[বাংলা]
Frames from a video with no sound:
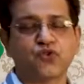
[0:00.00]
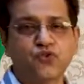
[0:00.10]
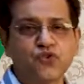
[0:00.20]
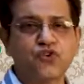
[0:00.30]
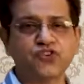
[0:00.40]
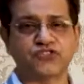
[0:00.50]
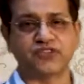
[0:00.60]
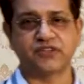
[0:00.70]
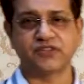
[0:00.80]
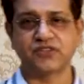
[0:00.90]
গ্লুকোজ
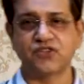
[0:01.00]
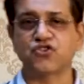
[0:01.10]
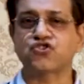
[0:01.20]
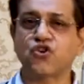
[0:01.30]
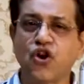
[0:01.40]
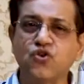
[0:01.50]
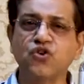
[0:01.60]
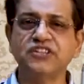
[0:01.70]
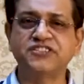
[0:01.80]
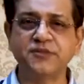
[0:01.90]

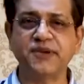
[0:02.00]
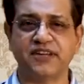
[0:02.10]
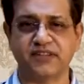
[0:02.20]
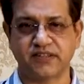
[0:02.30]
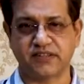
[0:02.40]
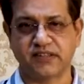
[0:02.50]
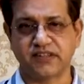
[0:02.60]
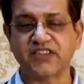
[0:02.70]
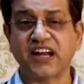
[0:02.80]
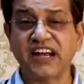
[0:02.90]
সকল জীবের
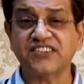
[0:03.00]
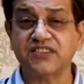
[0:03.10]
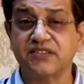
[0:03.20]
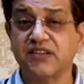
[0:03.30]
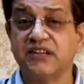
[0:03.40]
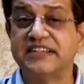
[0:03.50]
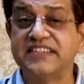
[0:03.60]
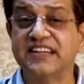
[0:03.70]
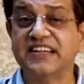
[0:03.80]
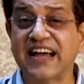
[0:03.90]
যারা
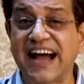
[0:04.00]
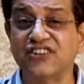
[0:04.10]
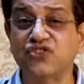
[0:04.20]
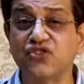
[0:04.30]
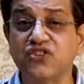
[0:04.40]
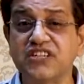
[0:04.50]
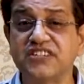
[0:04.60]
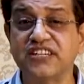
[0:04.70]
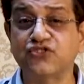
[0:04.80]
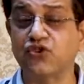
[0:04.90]
নিজের খাদ্য
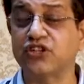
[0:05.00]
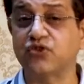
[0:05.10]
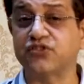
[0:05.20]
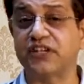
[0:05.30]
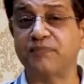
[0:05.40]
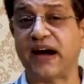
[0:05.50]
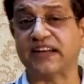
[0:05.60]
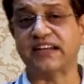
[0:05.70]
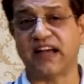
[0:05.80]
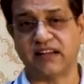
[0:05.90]
নিজে তৈরি করতে
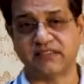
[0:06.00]
পারে না